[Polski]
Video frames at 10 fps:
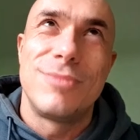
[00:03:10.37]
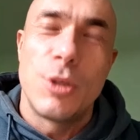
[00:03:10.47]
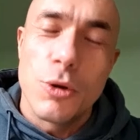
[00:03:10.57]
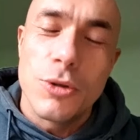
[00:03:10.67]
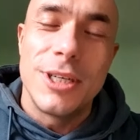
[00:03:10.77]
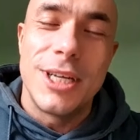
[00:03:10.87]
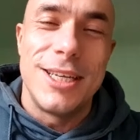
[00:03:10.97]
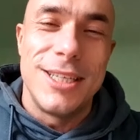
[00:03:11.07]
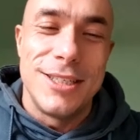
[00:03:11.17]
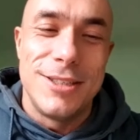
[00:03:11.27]
trudne
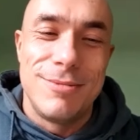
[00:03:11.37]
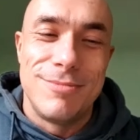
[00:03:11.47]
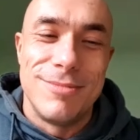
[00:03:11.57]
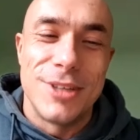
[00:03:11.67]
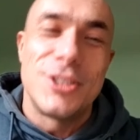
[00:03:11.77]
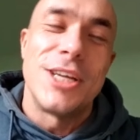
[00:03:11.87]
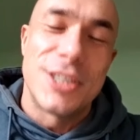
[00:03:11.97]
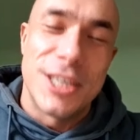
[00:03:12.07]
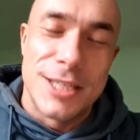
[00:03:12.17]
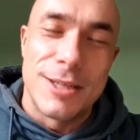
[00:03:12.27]
i no,
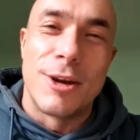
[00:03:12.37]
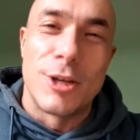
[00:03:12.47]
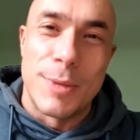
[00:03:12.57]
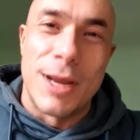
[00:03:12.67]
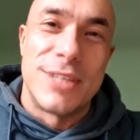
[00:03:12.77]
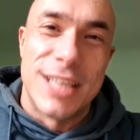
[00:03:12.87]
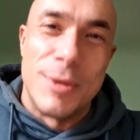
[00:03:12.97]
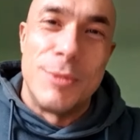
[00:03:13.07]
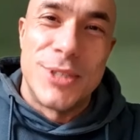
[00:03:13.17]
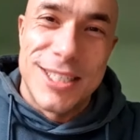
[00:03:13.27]
ciężkie jest rozprawy
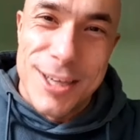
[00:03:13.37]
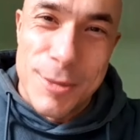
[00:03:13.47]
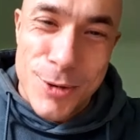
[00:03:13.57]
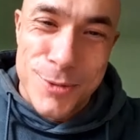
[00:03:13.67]
samemu ze sobą.